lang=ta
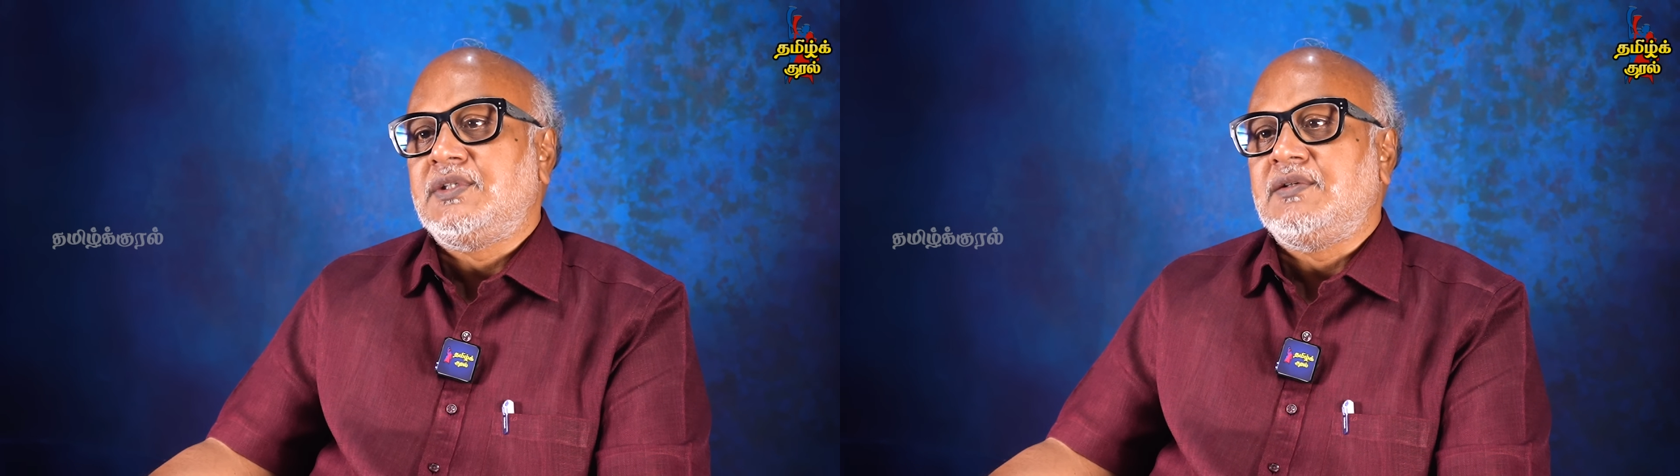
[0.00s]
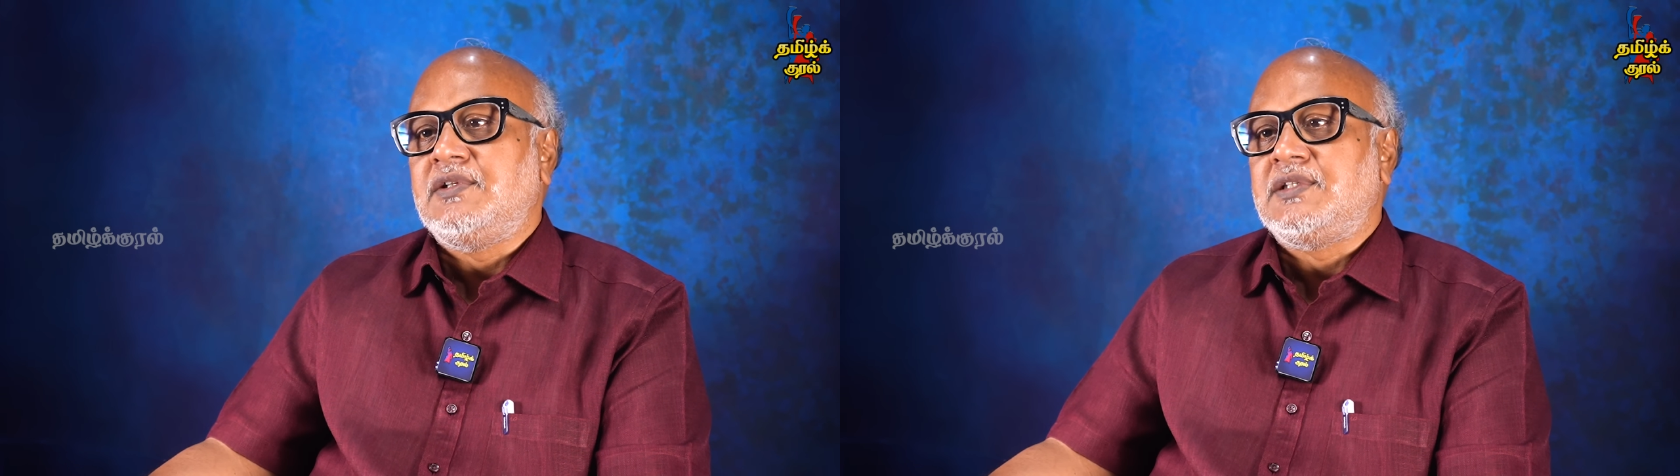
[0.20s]

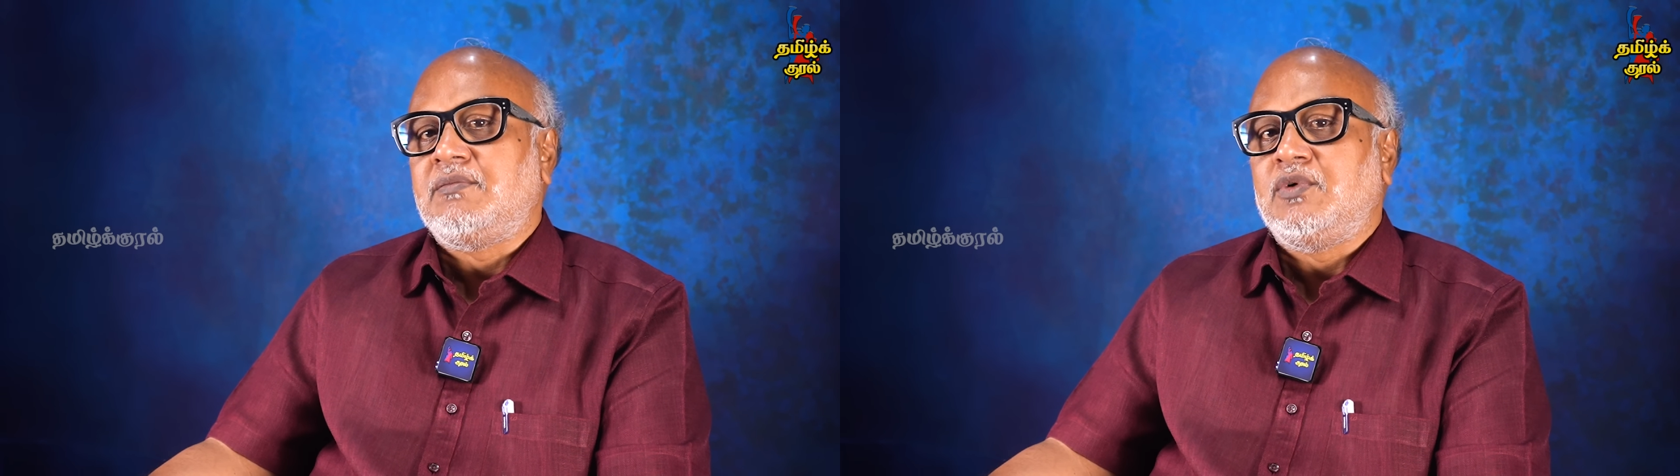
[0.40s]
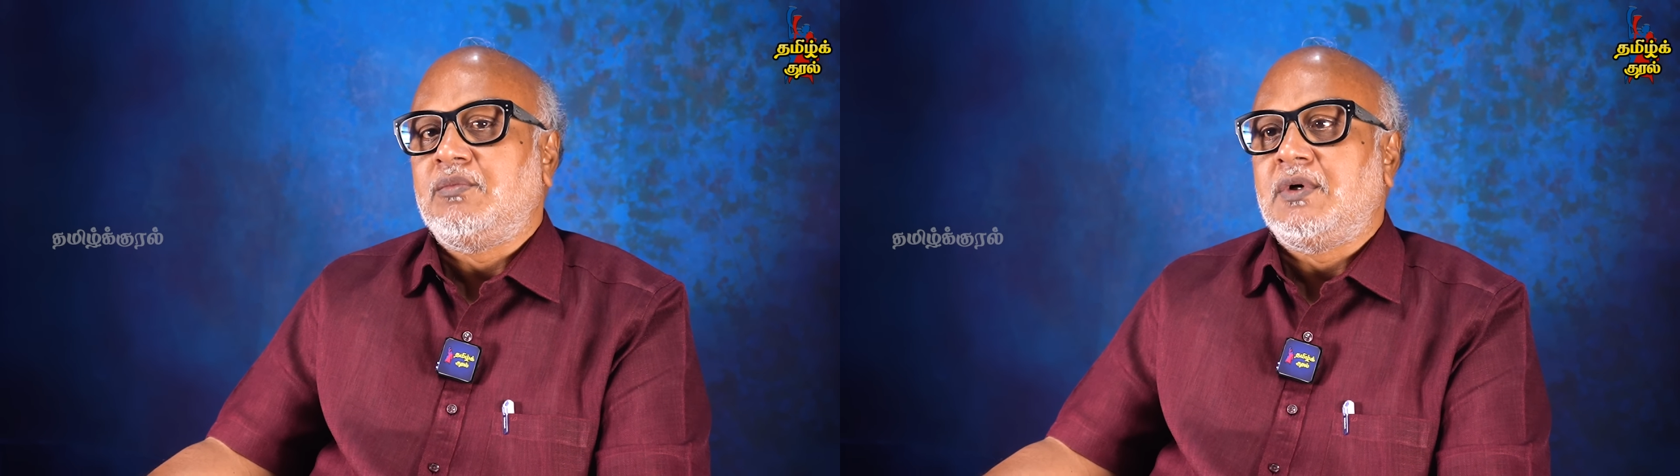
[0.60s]
சிவில்
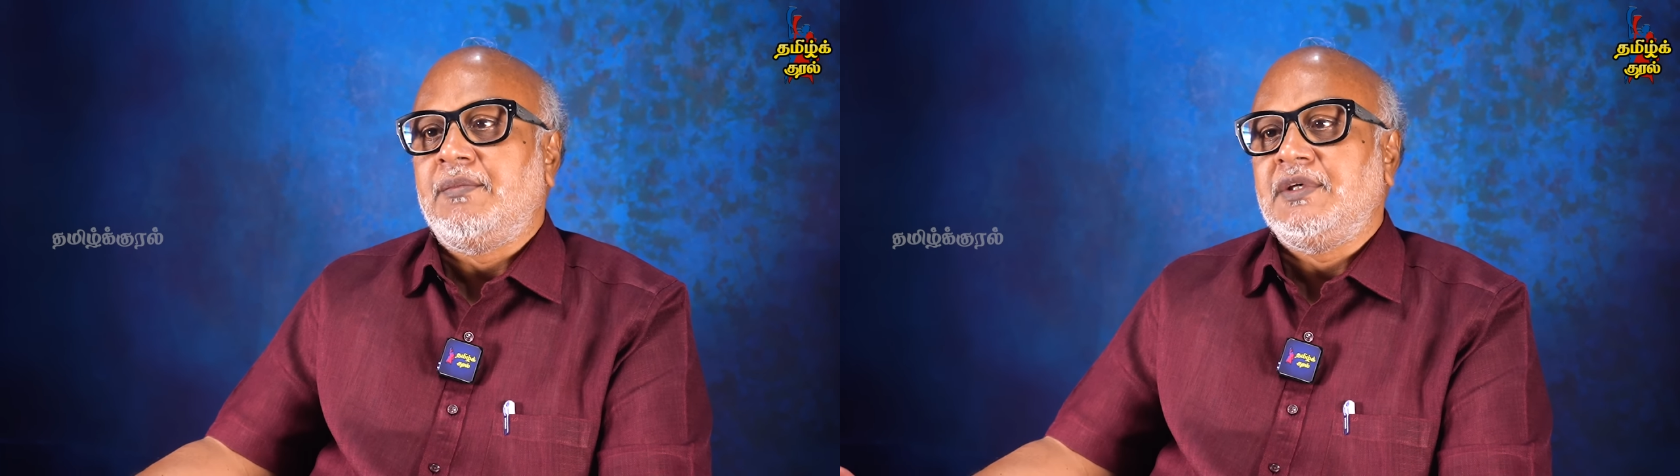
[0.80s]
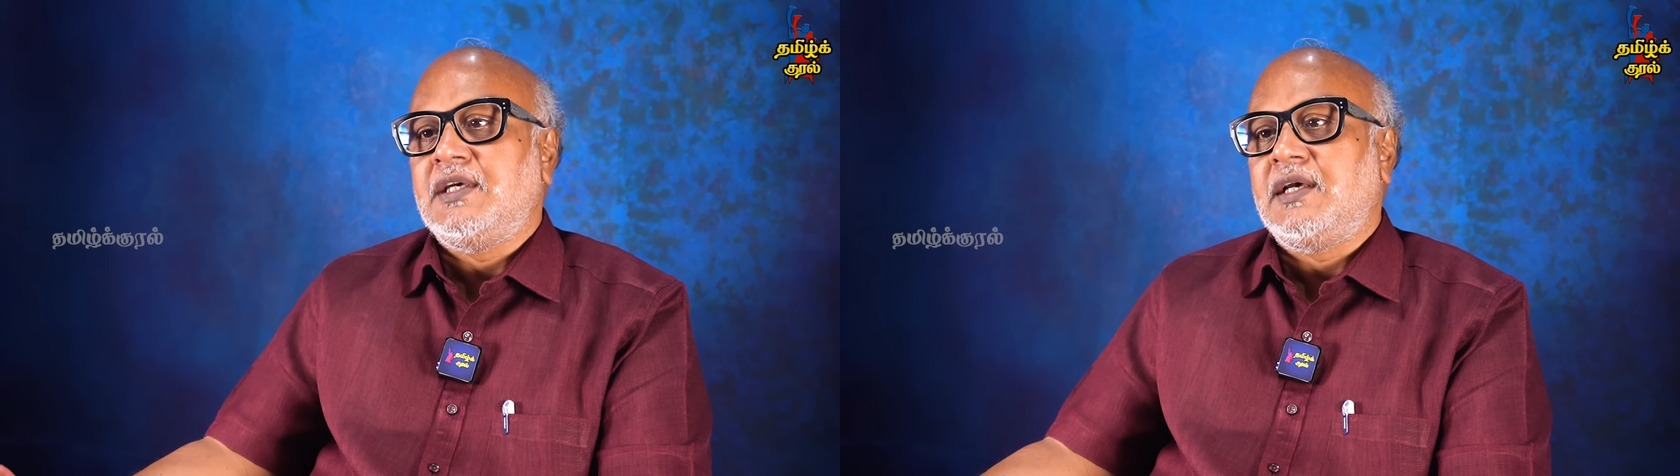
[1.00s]
சமூகமும்
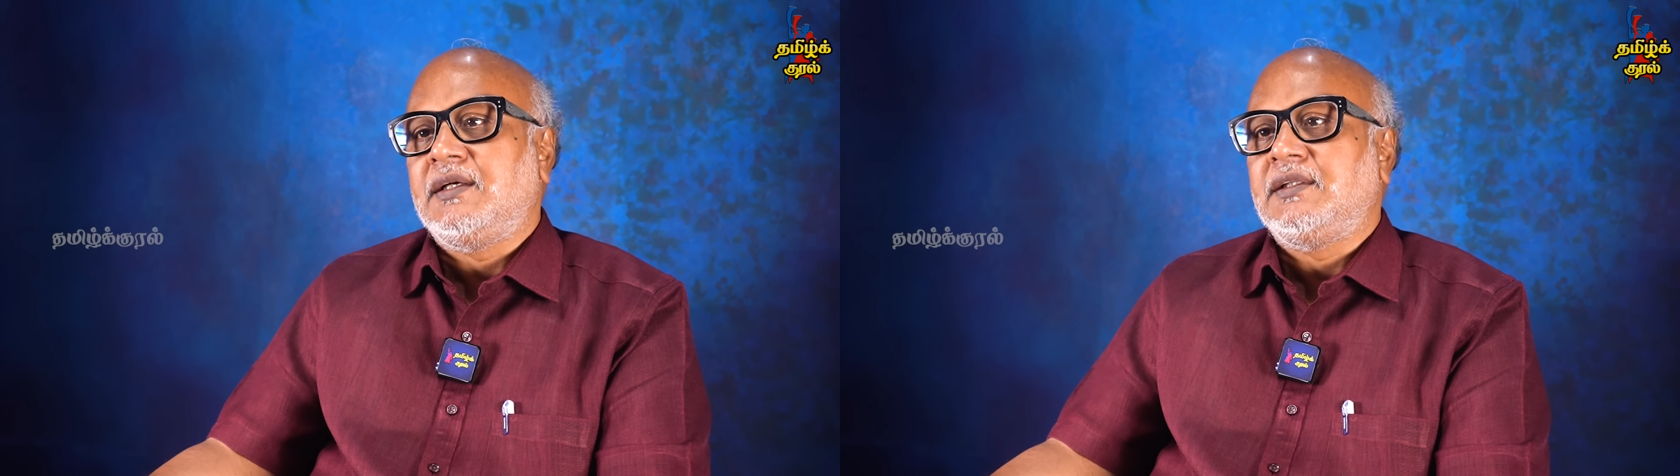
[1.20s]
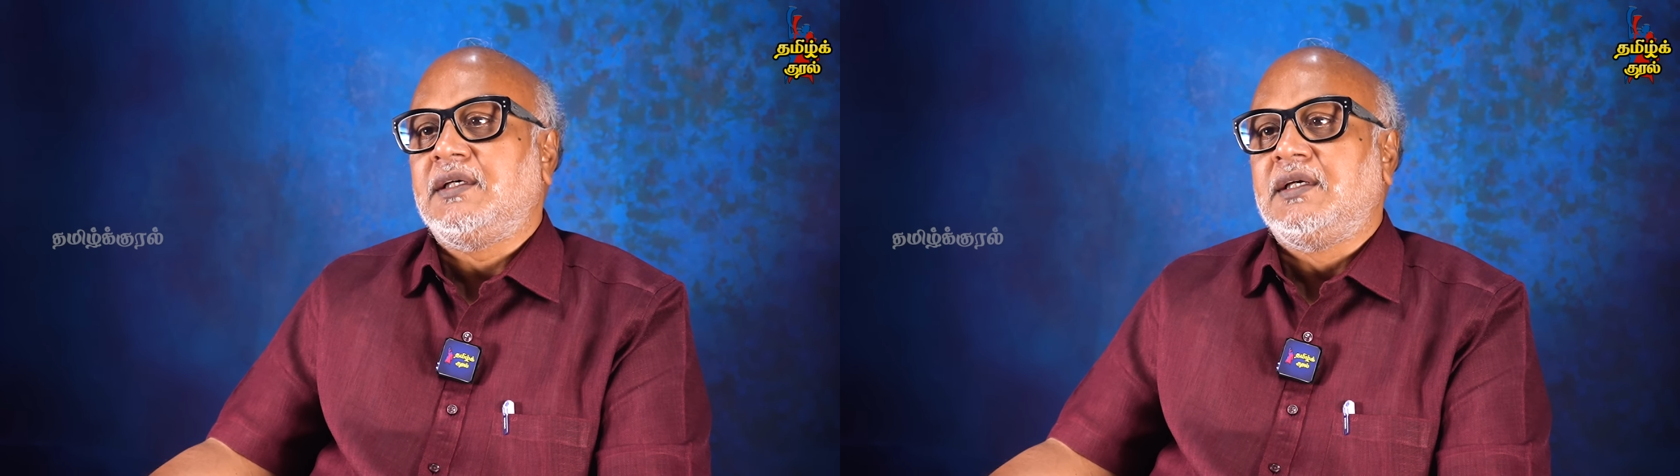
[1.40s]
அமைதியாக
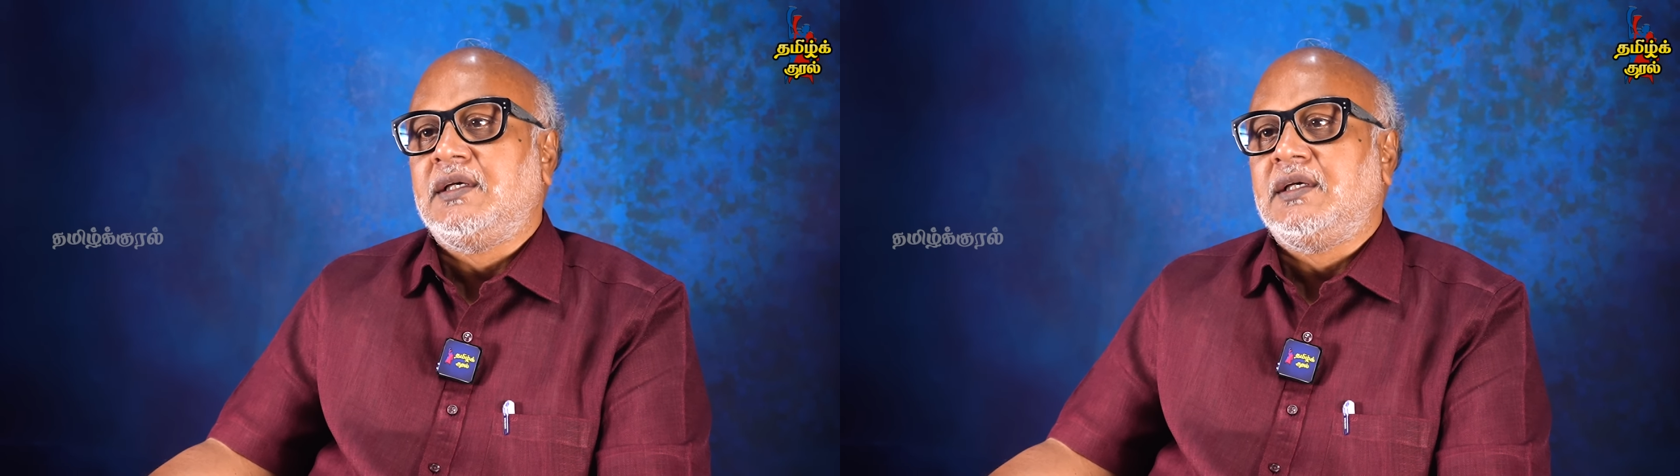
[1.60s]
இருக்குது